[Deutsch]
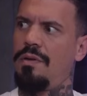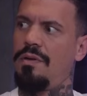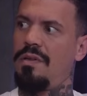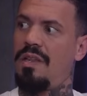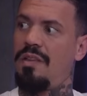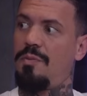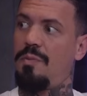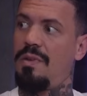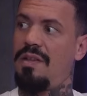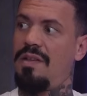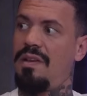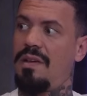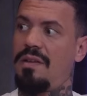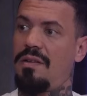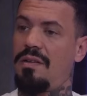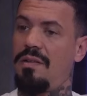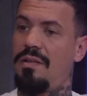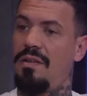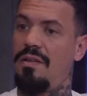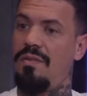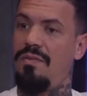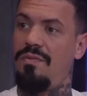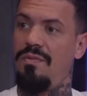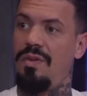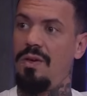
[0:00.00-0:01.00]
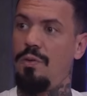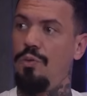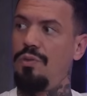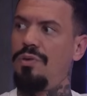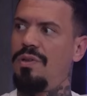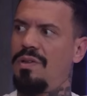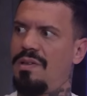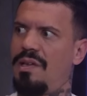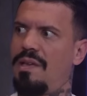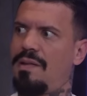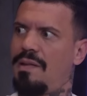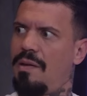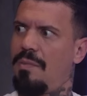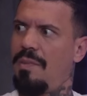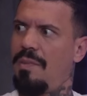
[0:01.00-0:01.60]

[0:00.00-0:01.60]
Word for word: dass man sagt, wie gut ist das